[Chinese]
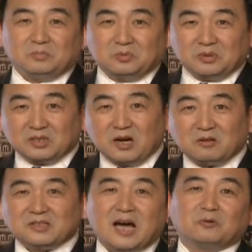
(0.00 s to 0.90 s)
不是
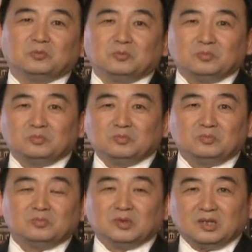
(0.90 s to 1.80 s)
靠杀戮，
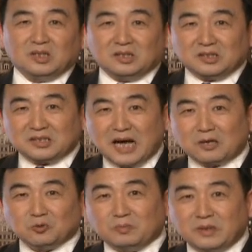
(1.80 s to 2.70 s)
杀
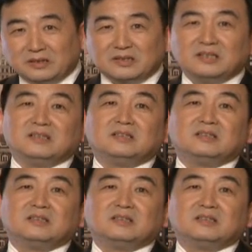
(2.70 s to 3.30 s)
戮本身，